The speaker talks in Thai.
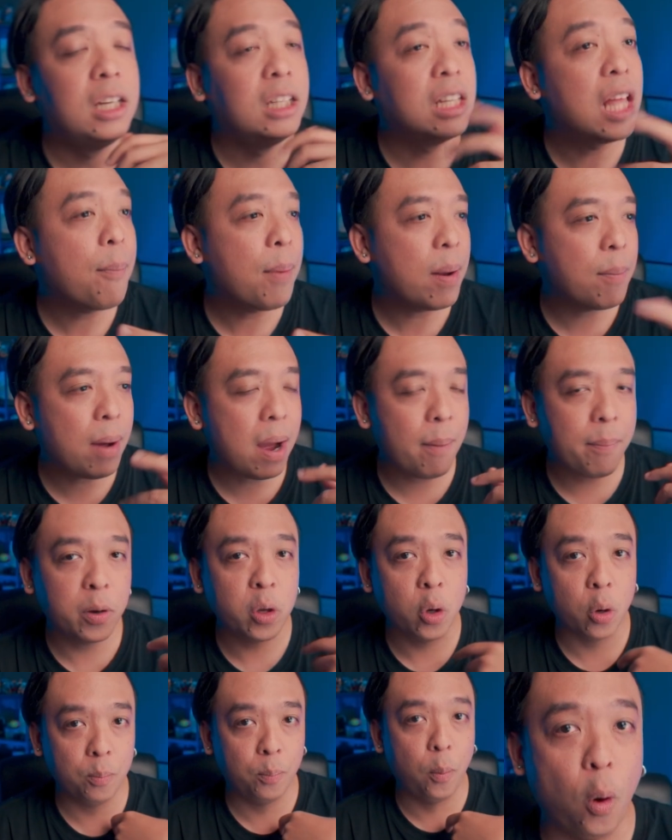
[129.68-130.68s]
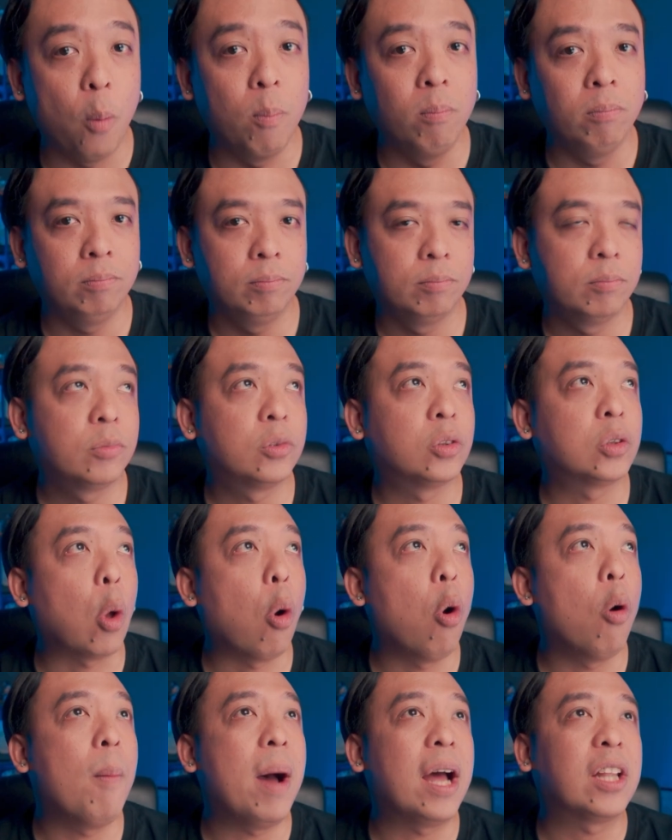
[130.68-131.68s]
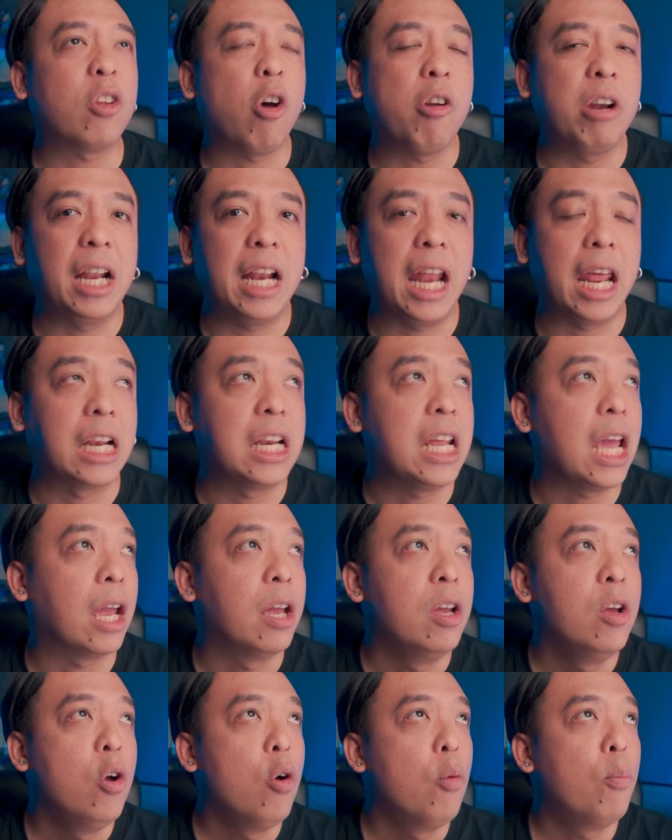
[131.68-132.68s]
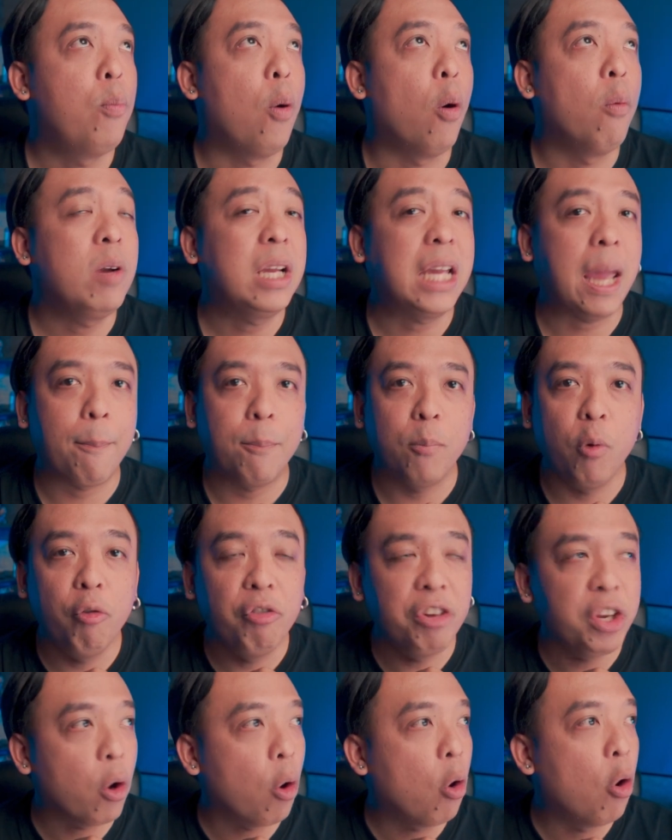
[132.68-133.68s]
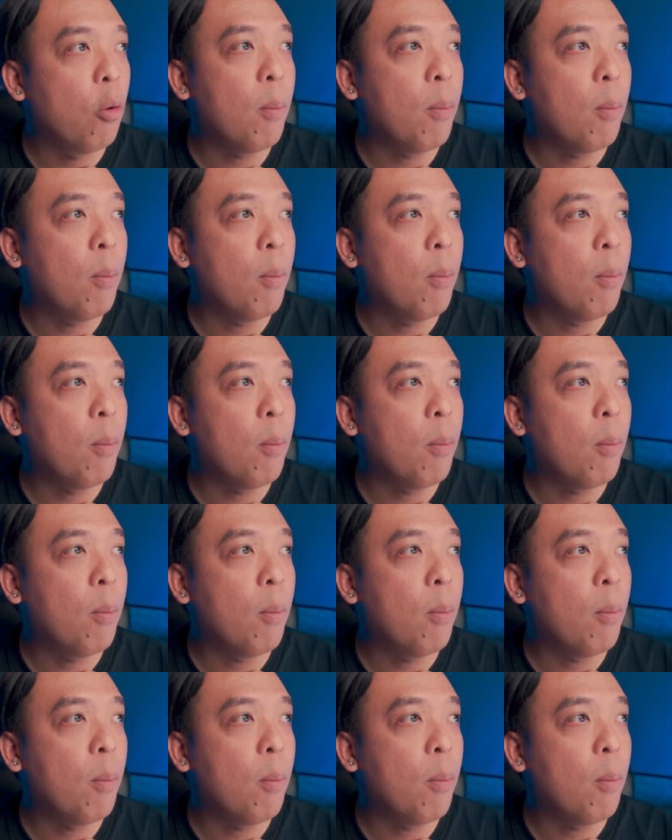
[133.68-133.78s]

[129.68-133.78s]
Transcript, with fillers: หรือถ้าเป็นภาพยนตร์ ผมโตมาตอนเด็กๆเนี่ยผมเก็บมูดวิดีโอ